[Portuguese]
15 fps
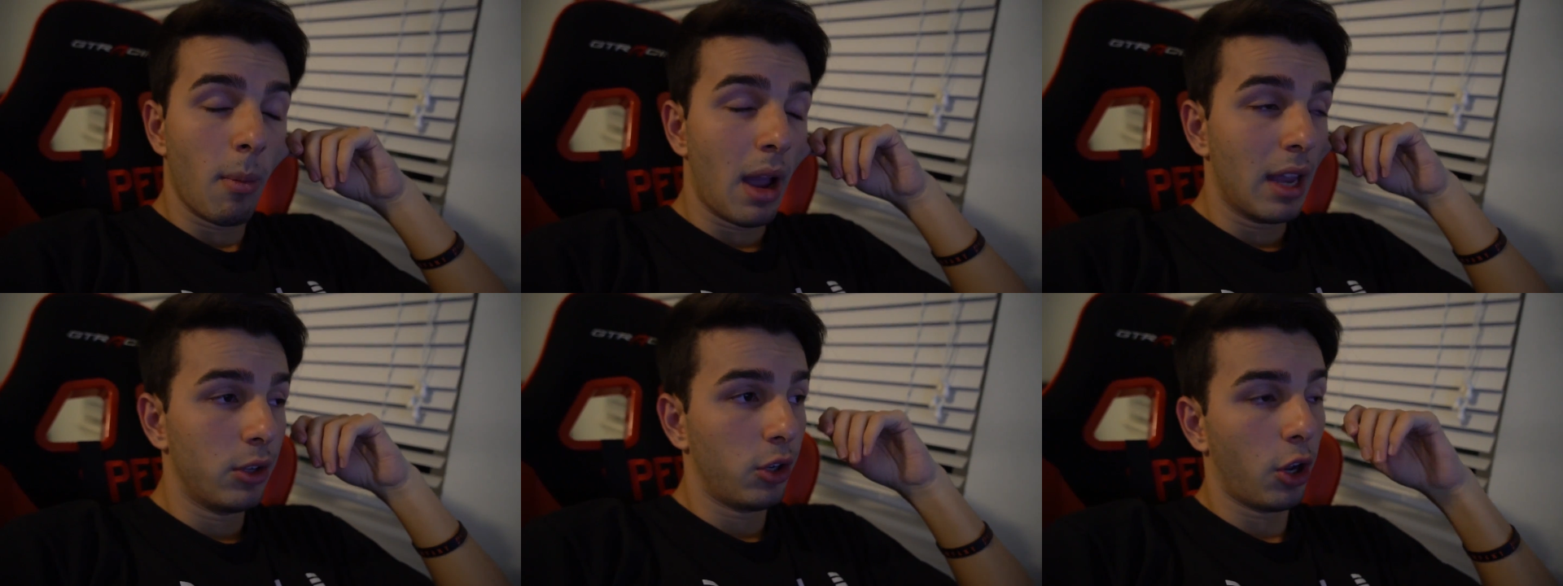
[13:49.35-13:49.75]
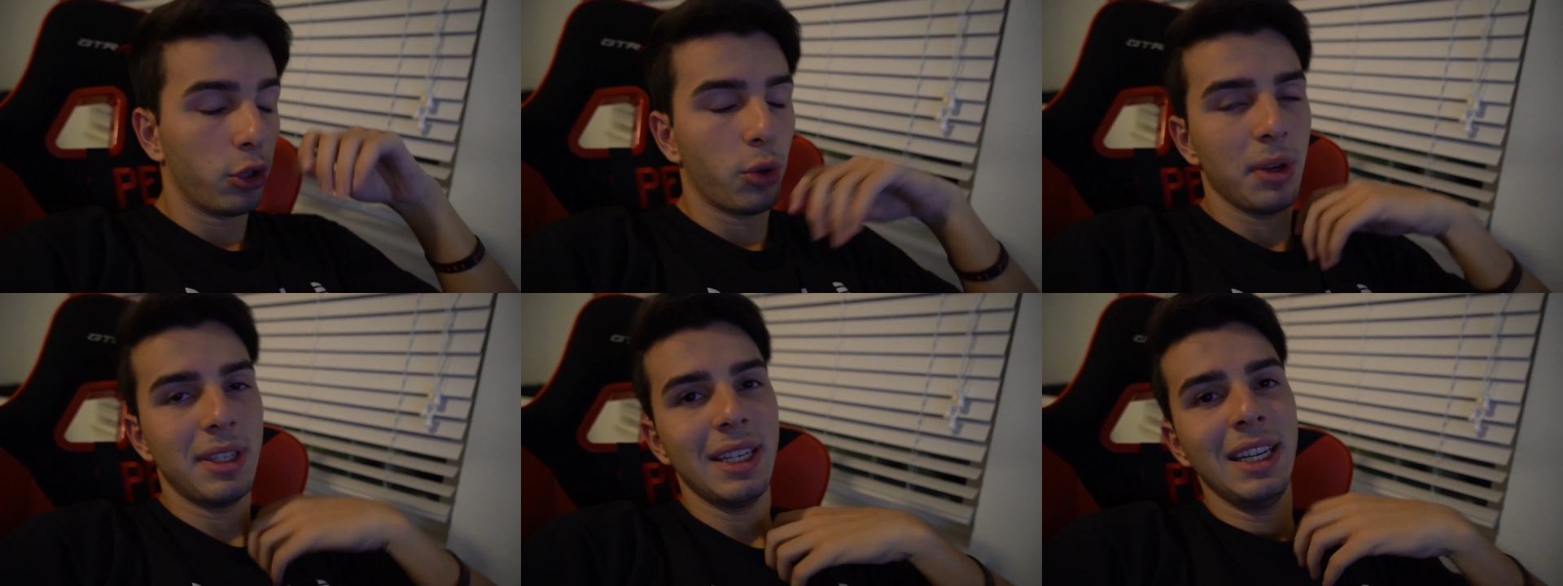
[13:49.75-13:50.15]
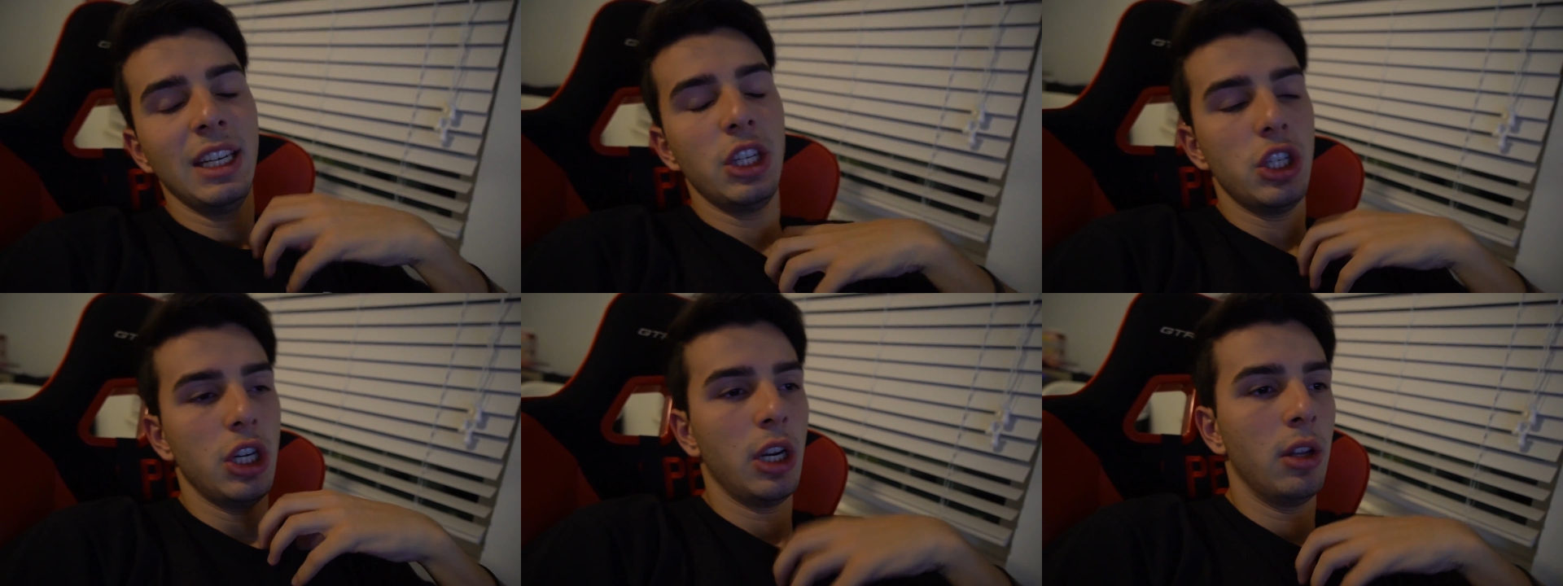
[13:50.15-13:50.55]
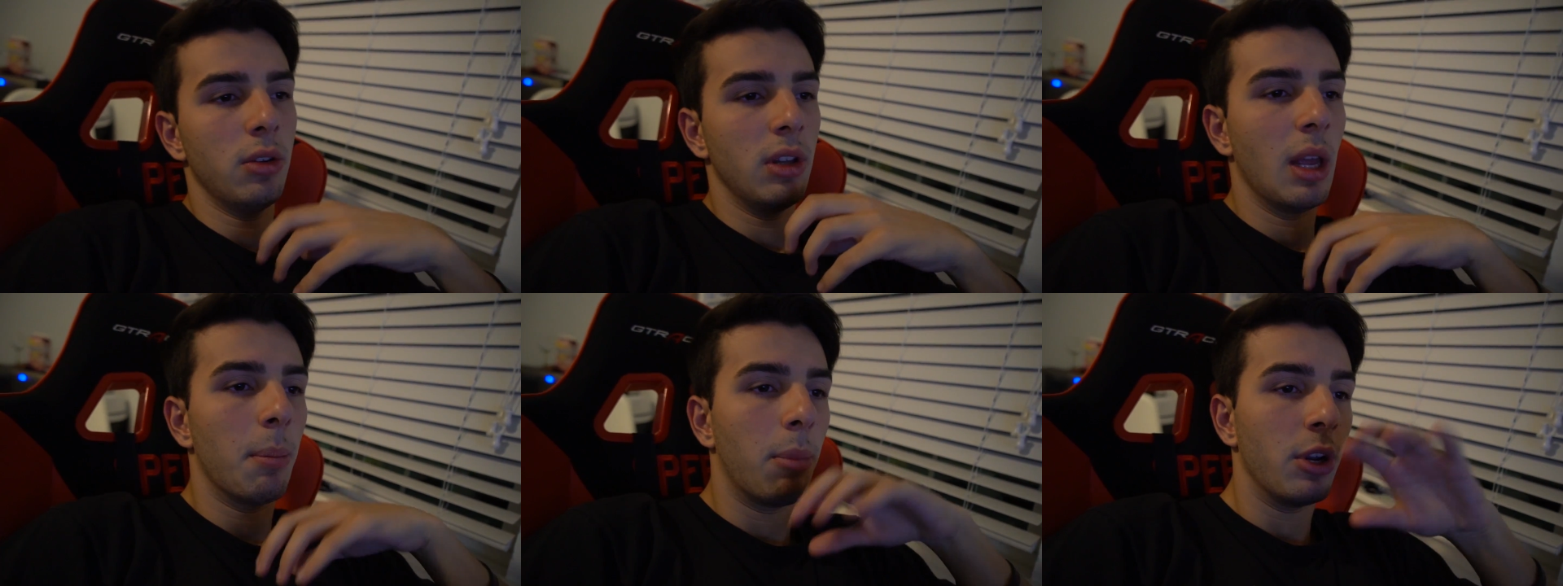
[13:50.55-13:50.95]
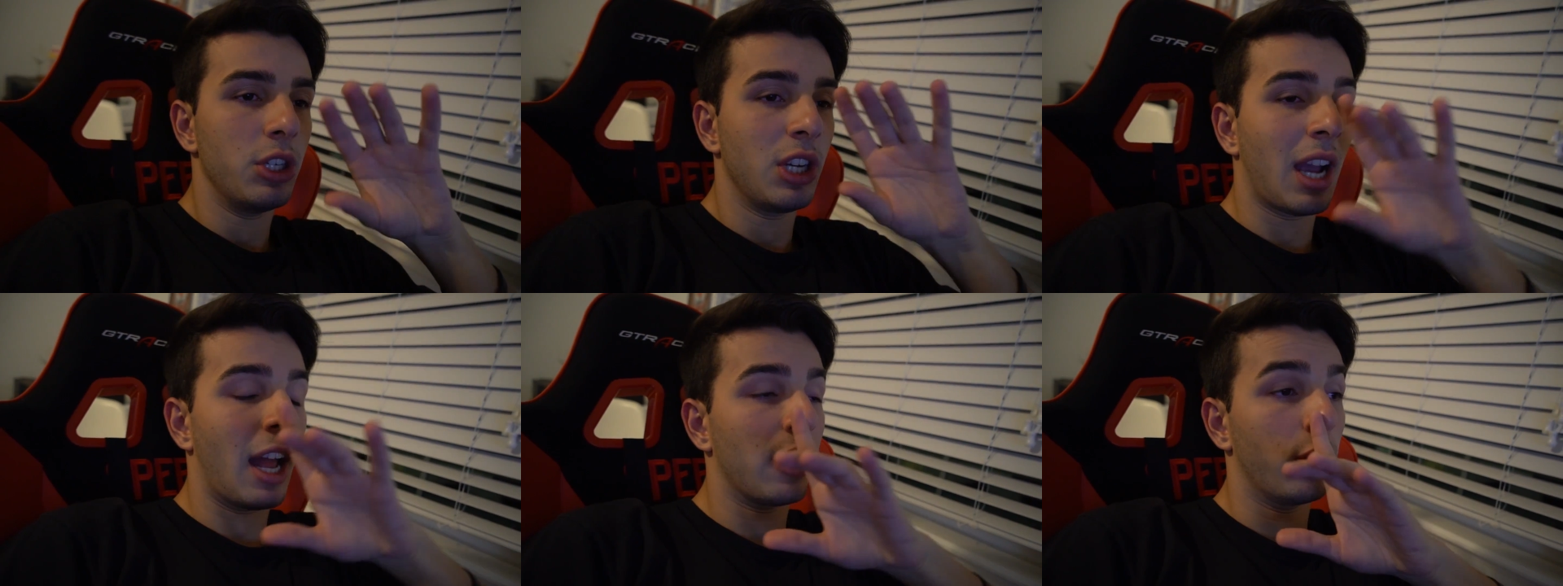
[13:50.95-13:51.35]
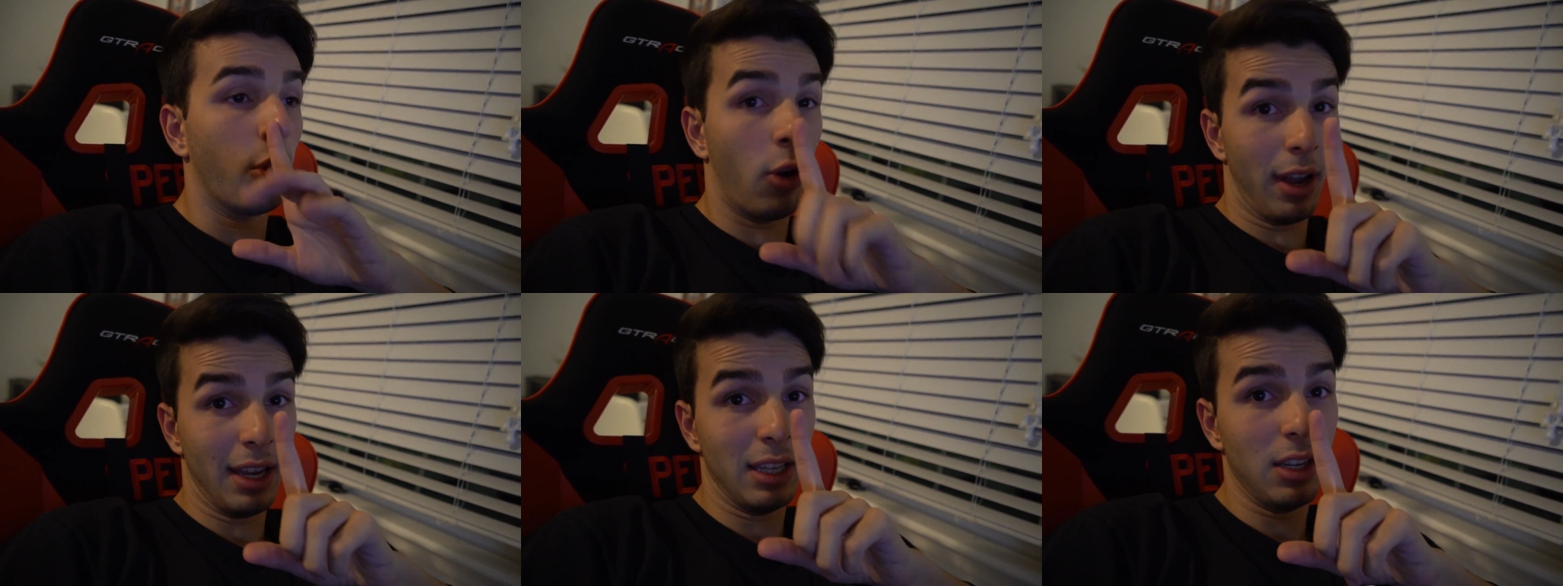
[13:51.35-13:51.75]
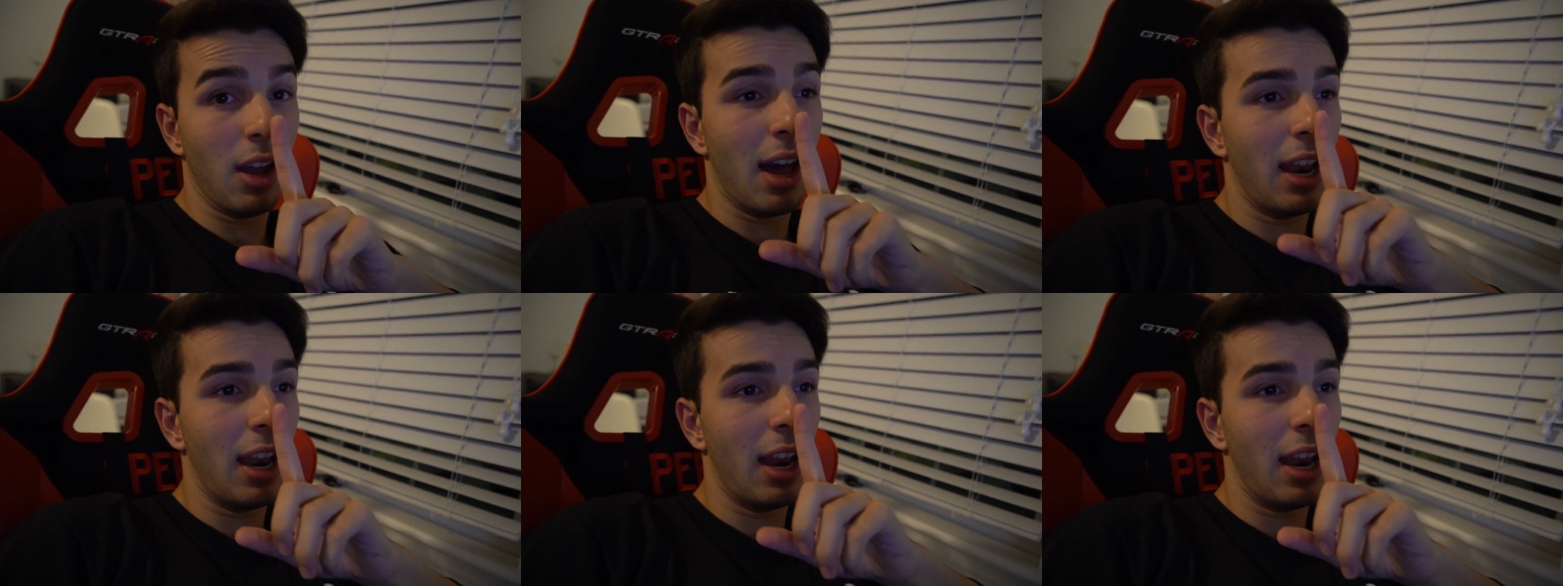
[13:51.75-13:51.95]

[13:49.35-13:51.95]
Mas o que eu tô sentindo depois de 14